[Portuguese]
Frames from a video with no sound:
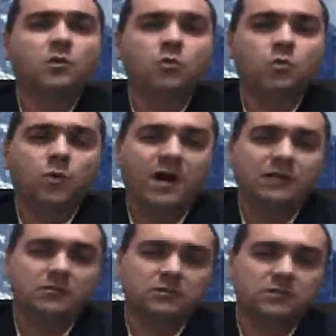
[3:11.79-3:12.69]
um
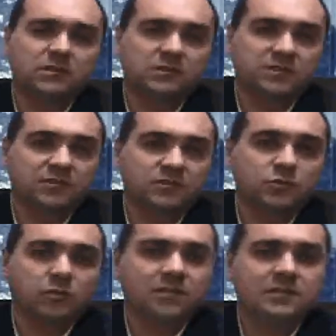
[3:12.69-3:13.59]
quadro de
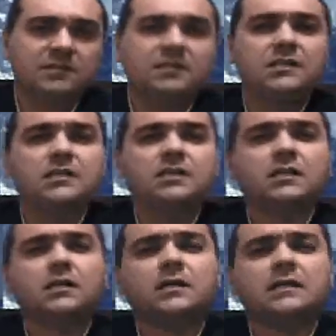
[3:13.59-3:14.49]
servidores
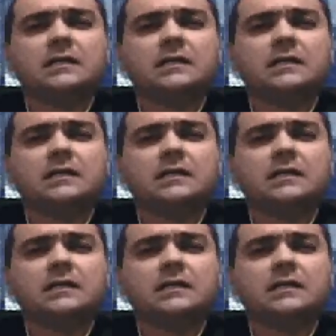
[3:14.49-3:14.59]
né,